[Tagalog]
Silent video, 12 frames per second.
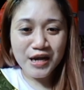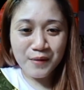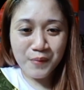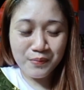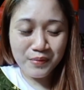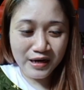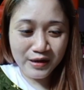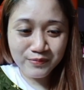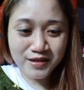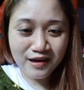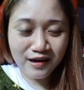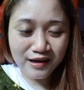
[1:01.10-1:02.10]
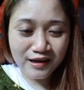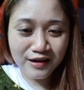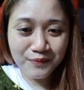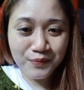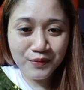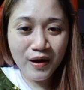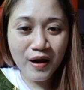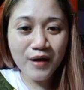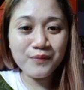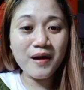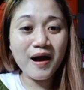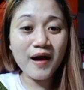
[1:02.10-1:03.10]
napabilib si Kalinga
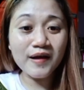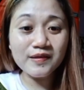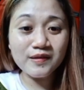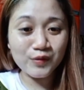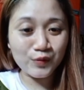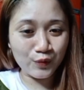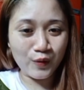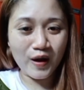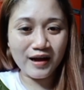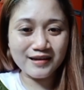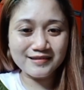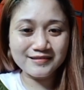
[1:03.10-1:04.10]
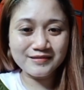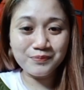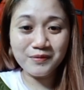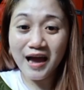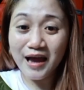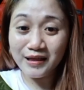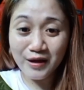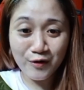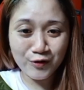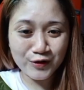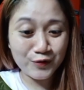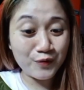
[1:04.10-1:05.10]
Prab at natuwa. Kahit
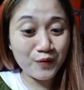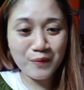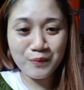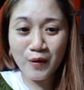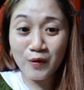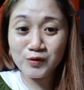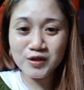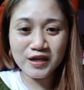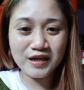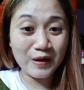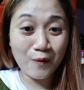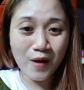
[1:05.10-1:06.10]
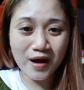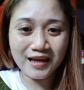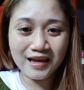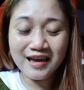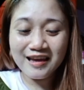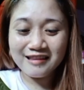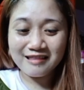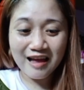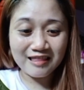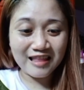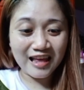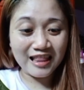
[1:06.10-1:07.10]
ako natuwa po ako sa ginawa ni
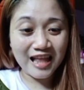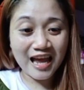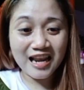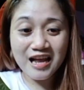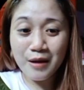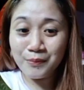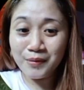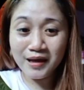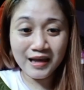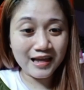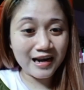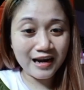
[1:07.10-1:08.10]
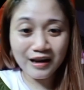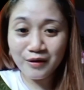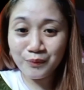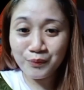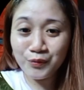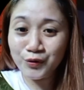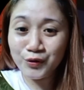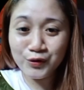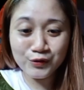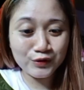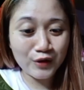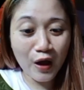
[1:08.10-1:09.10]
tatay dahil na bihira lang po
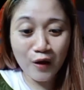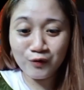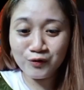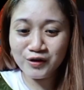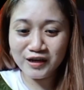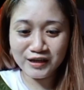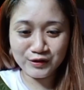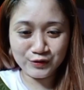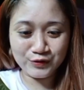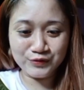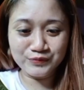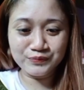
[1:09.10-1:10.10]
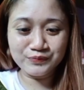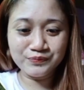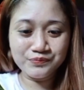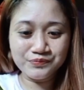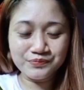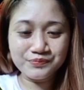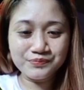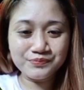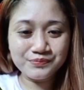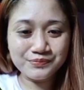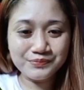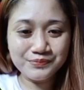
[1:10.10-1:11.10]
yung taong ganito. Pili.
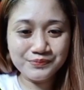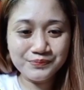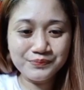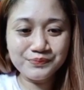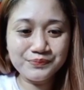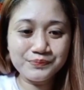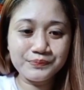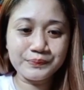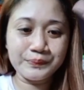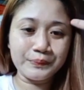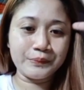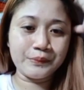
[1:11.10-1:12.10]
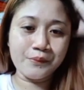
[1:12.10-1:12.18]
Sa amin ay pili.